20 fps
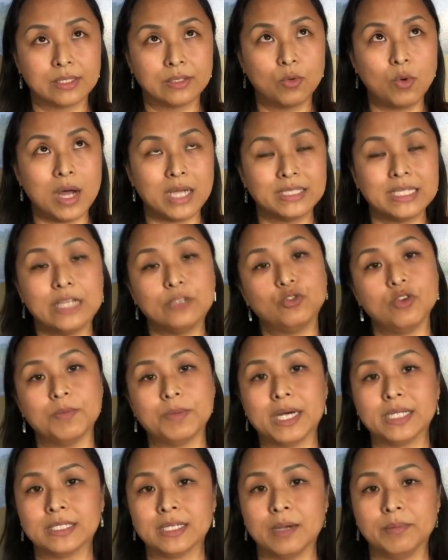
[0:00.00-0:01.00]
挂在嘴
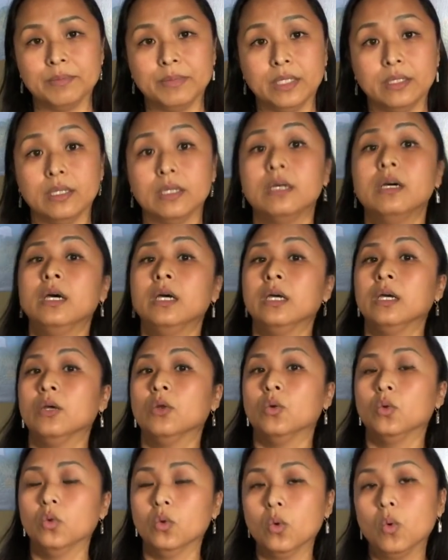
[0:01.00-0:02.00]
巴上面呢。
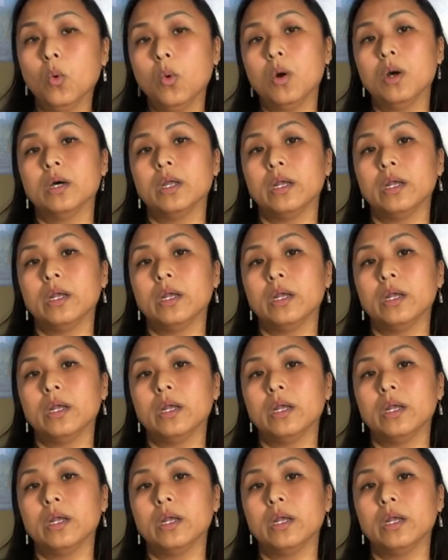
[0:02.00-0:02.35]
如果